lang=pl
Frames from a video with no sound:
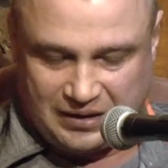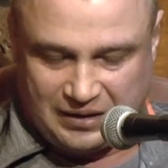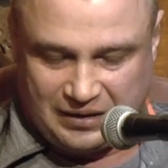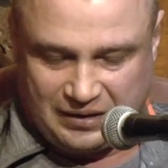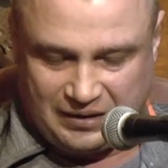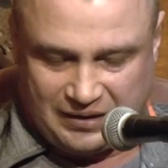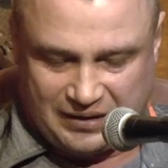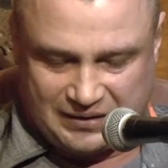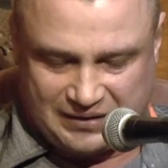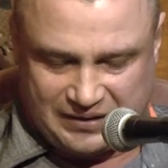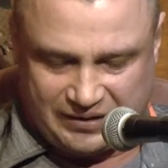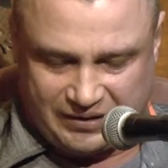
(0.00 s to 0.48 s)

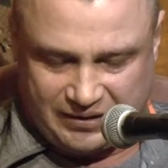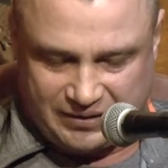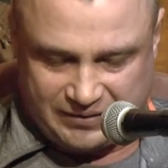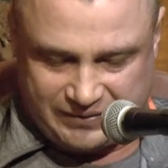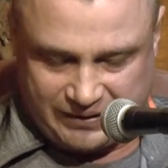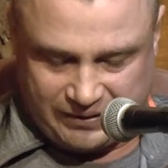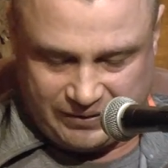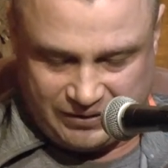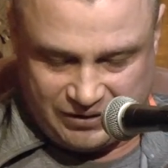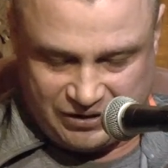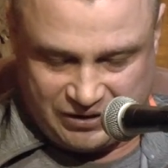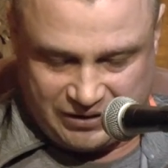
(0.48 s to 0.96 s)
Na
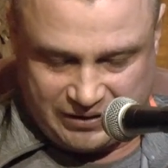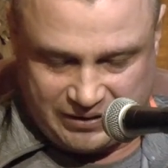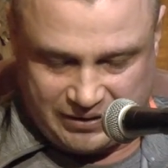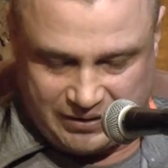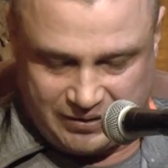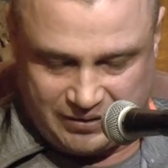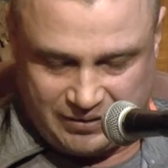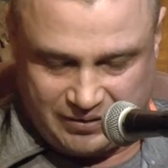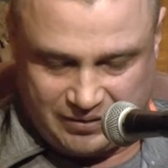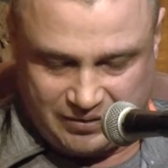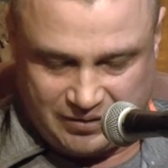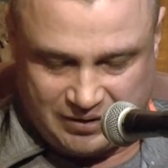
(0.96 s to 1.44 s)
zakręcie
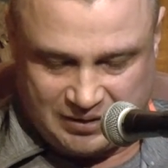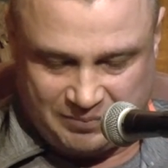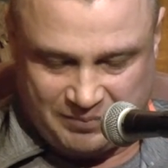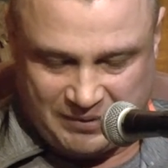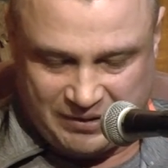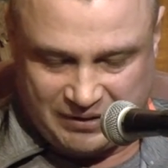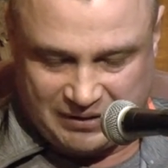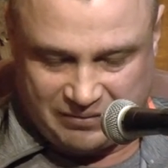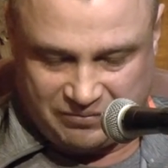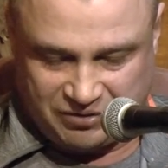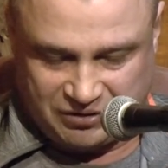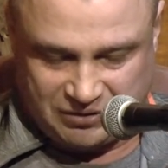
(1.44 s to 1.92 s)

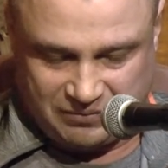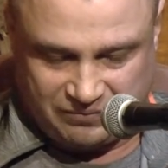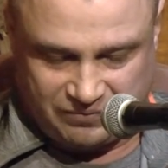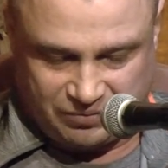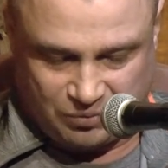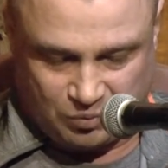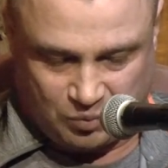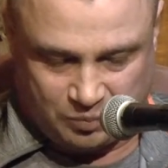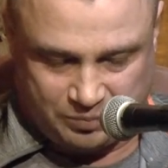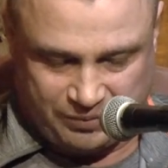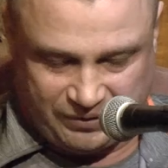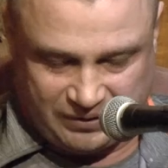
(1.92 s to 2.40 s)
zmieniam się w
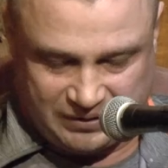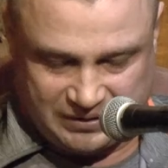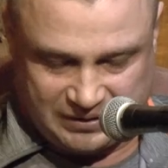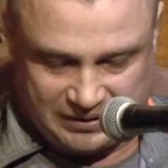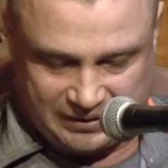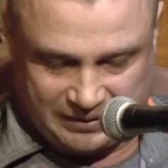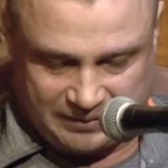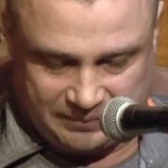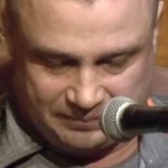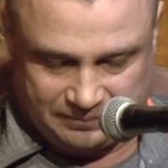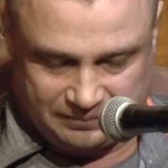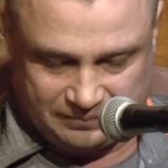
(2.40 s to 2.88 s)

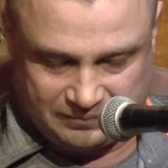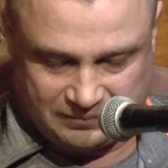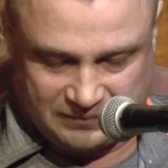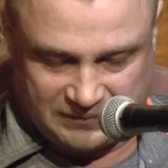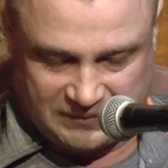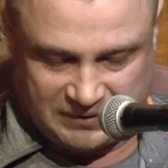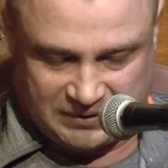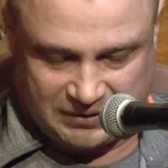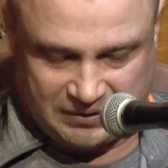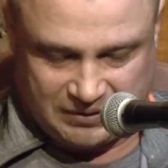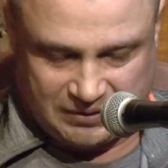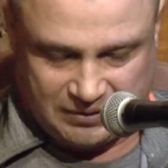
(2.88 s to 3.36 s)
kubice.
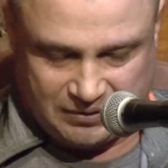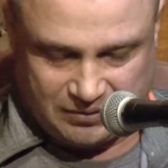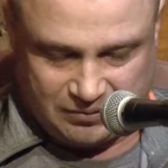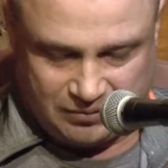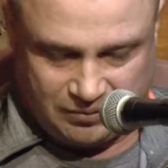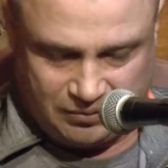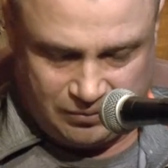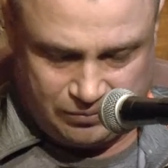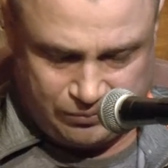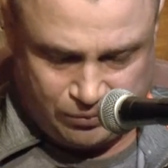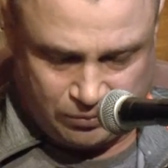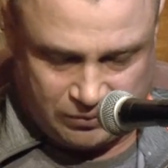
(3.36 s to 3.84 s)

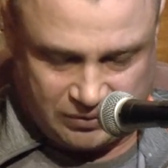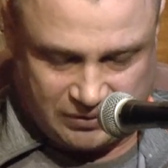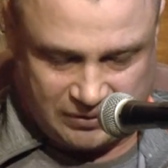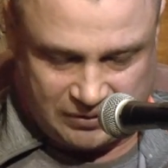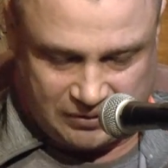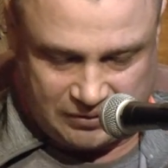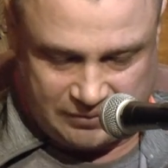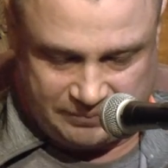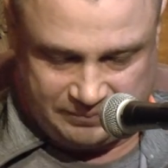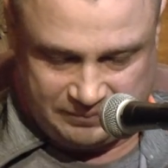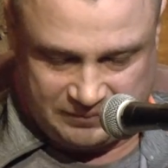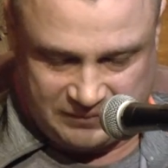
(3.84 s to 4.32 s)

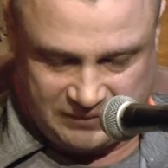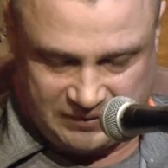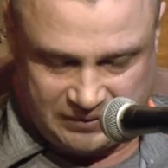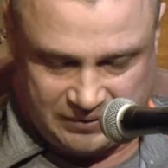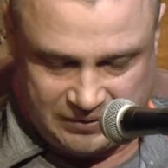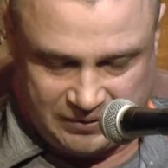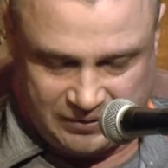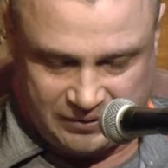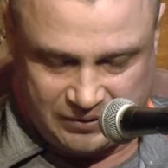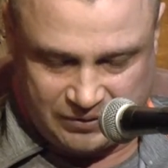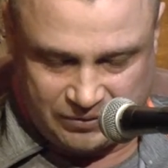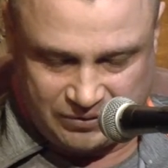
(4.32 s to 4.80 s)
Trudno,
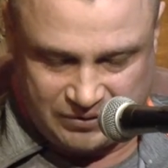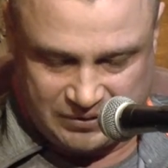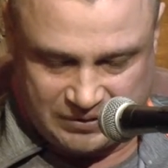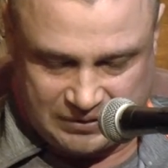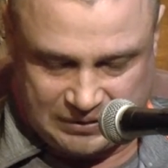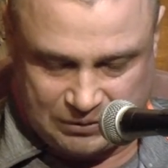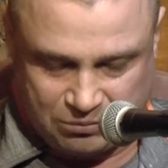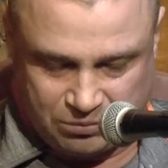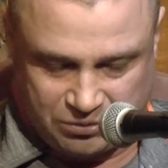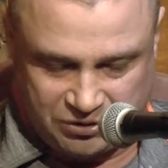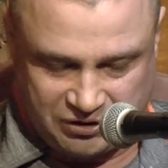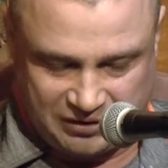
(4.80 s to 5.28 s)
gdy ktoś z
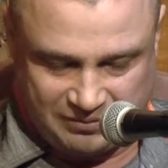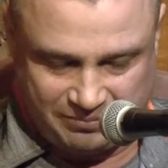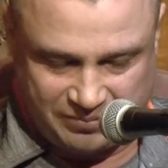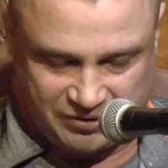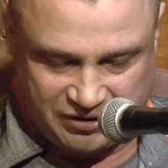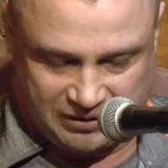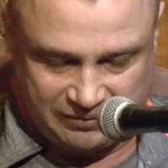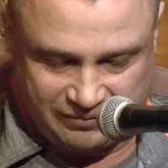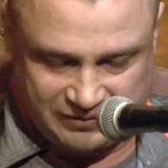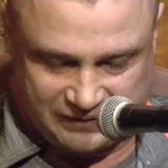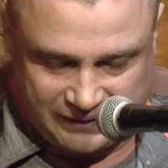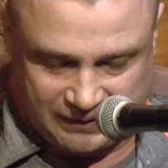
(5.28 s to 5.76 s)
tyłu się
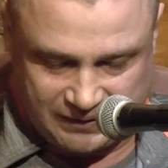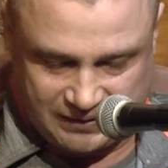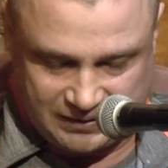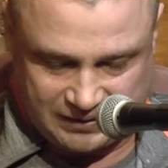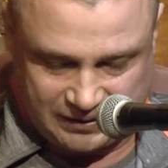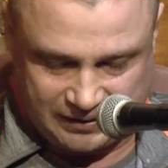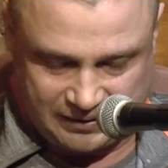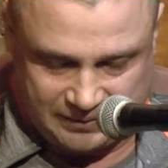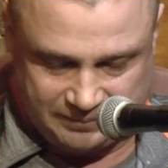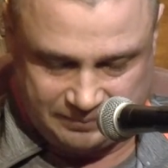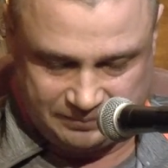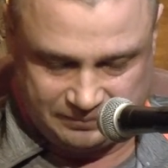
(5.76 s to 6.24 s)

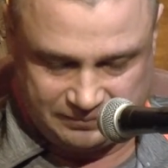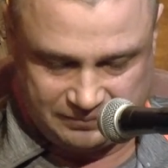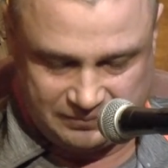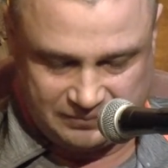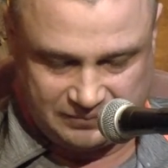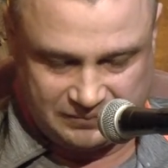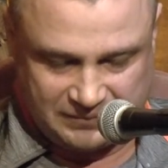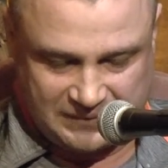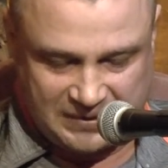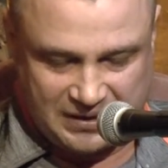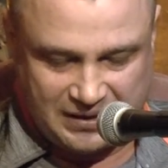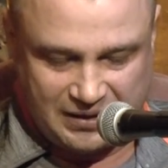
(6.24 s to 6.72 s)
przewraca.
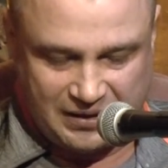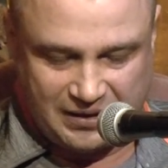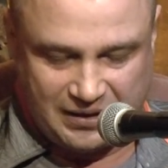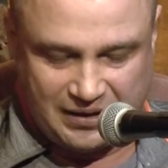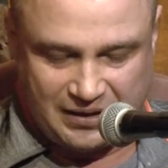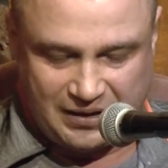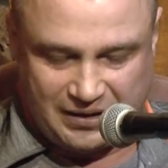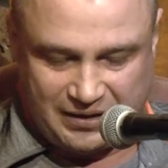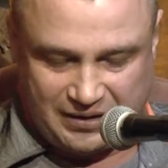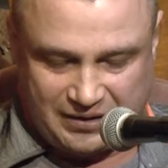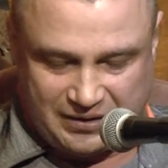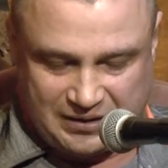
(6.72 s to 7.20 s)

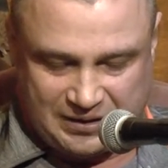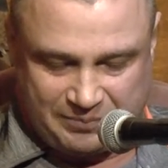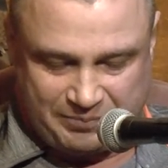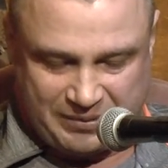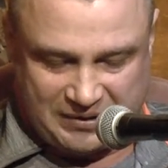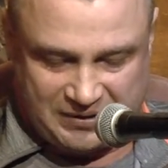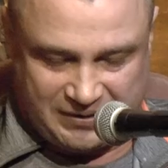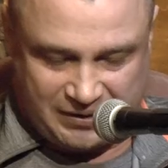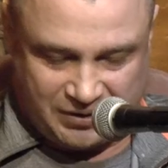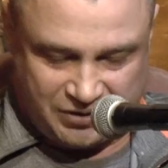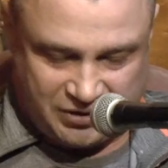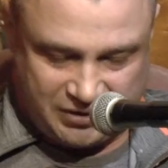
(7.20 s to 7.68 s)
Z
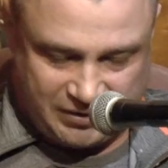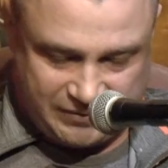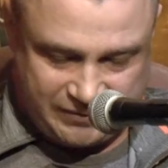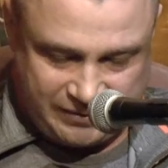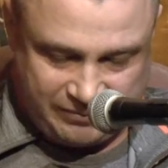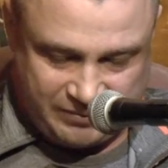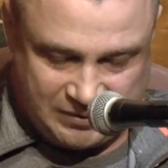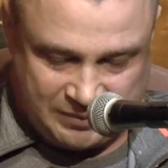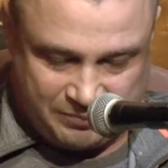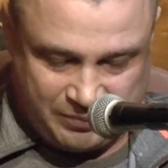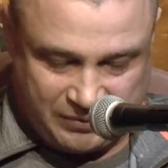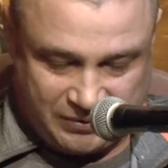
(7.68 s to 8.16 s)

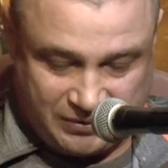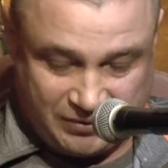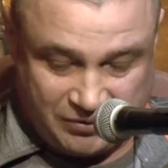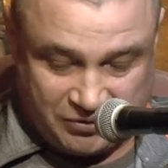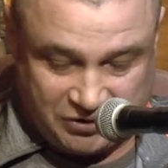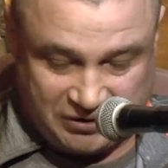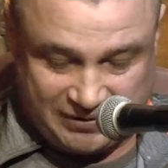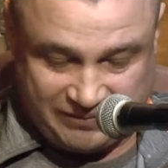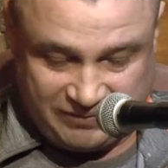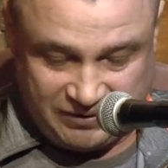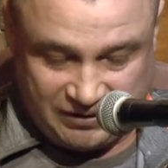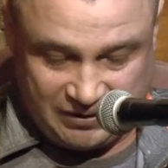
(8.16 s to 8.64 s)
pasażerem zbytnio
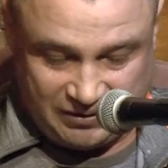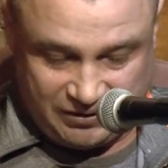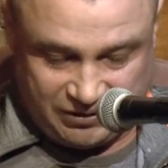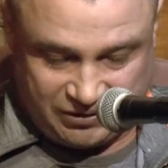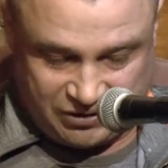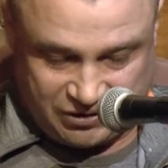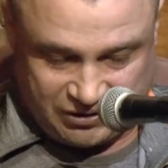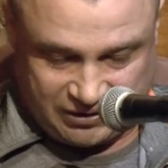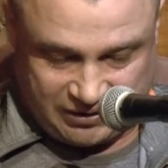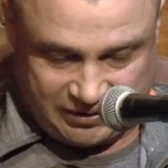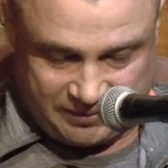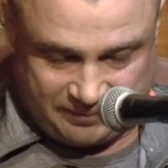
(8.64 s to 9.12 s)
się nie
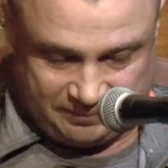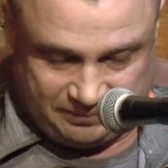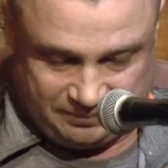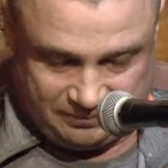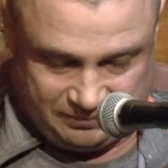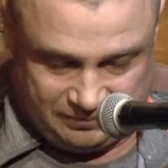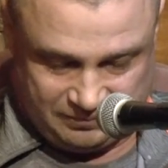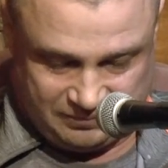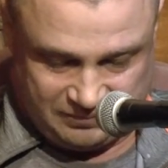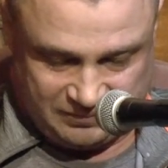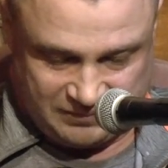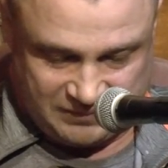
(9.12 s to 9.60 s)
liczę,
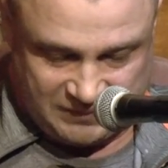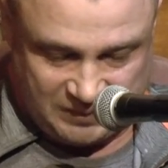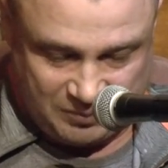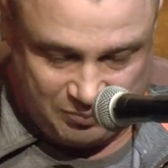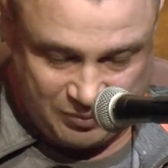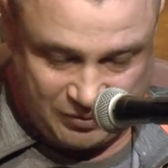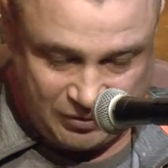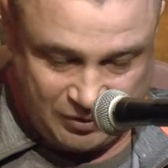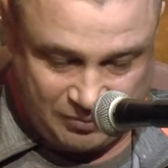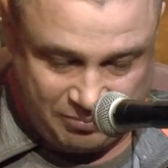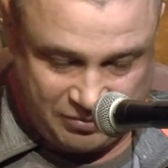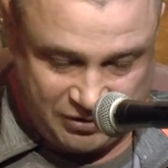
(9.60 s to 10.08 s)

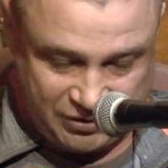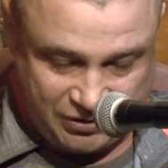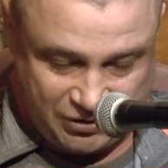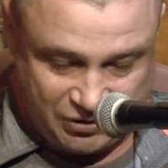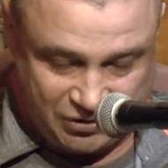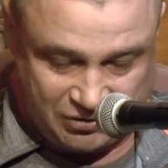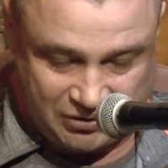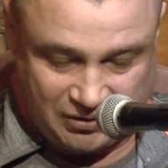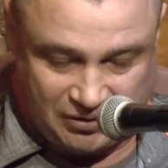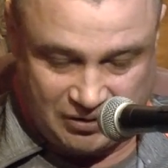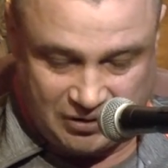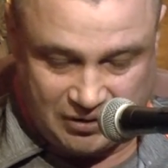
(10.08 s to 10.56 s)
bo to przecież
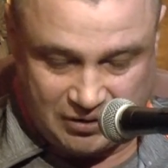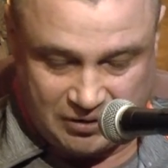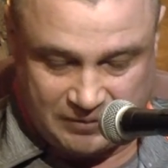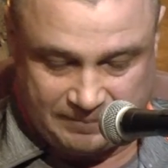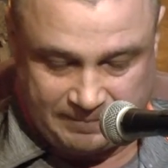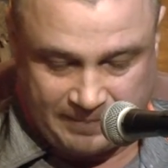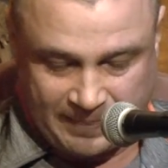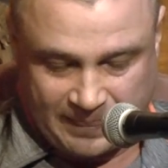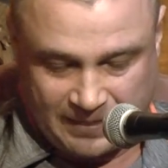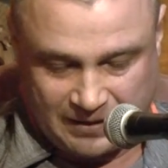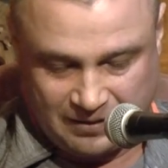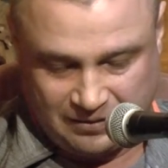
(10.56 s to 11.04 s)
tylko
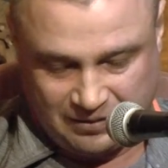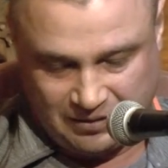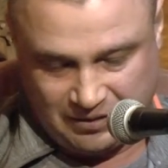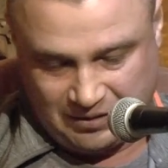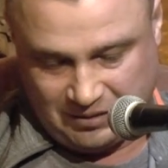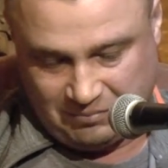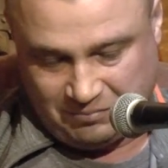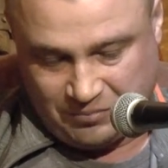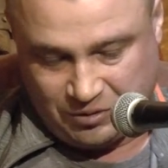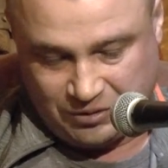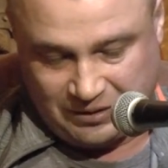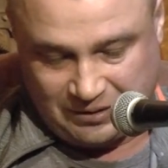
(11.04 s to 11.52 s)

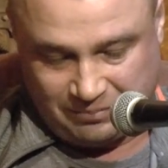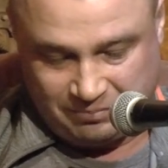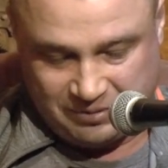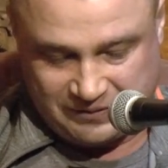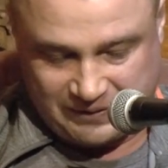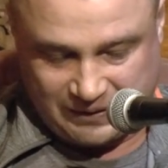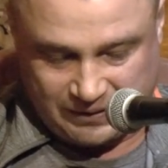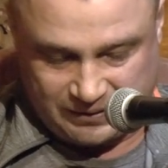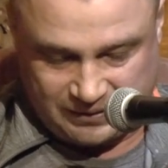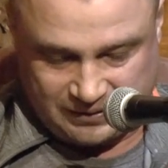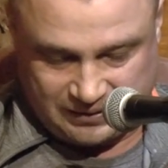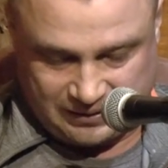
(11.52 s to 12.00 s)
moja
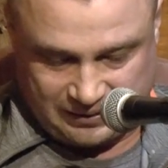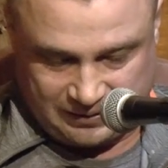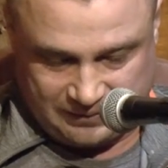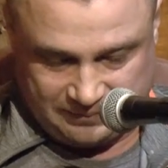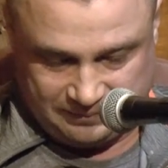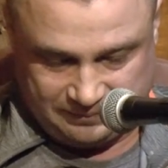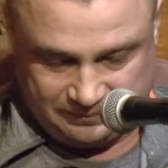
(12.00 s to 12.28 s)
praca.